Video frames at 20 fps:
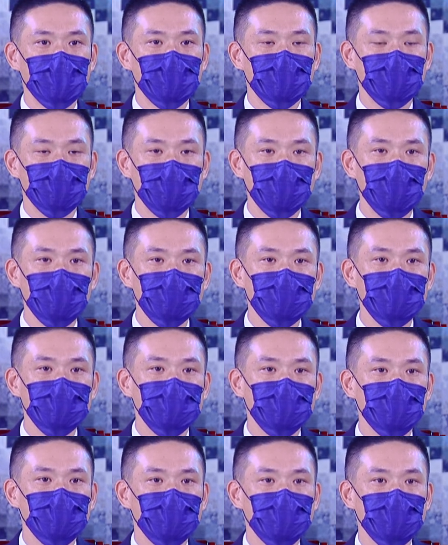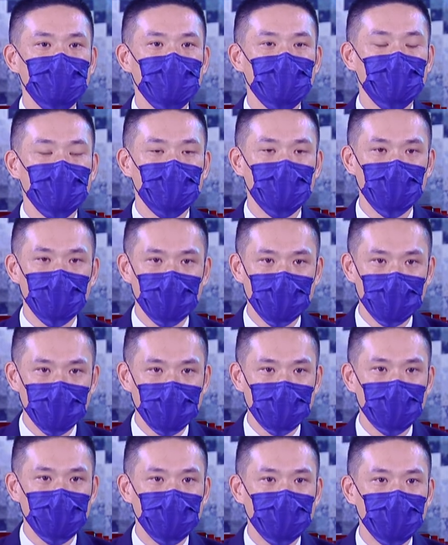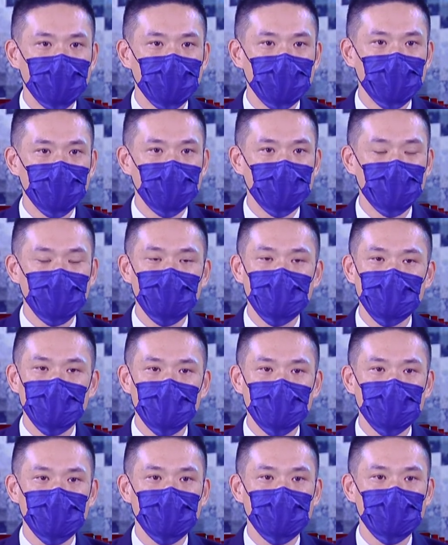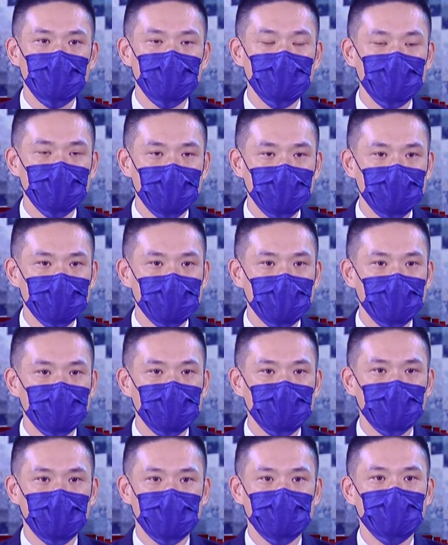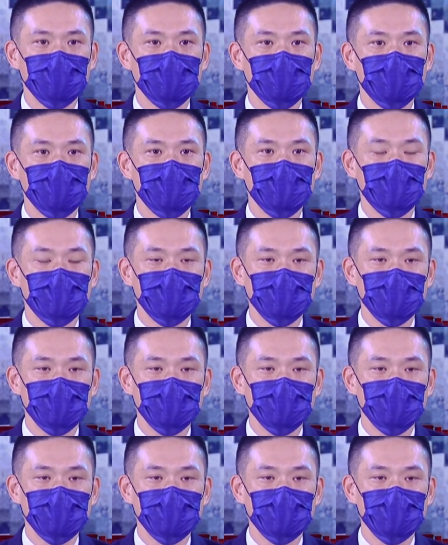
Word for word: 所空即无，无亦无，无即无，湛然常寂，